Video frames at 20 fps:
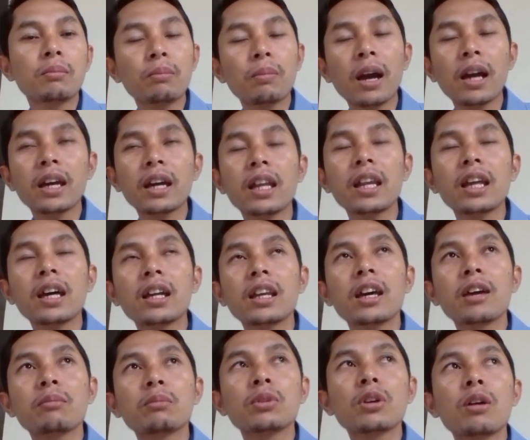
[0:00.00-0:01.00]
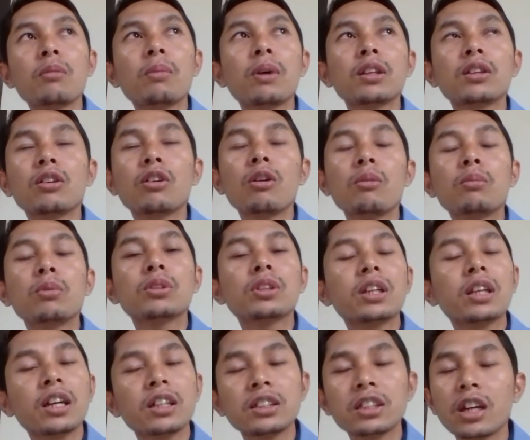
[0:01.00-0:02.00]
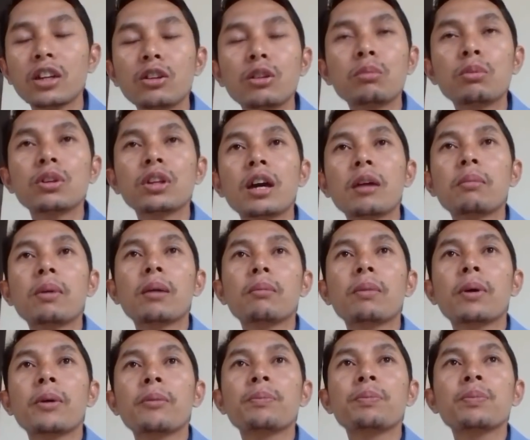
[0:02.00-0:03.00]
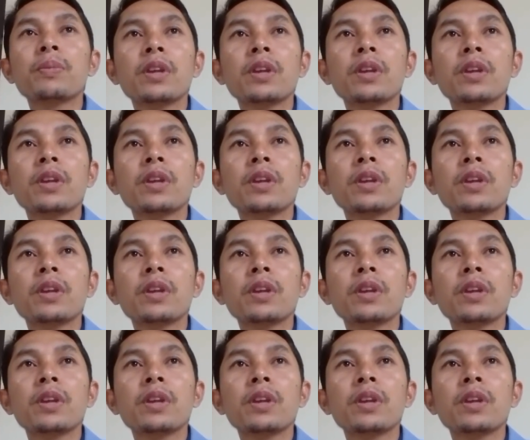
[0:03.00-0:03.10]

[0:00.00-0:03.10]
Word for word: pakailah laptop atau komputer yang jadul pun nggak apa-apa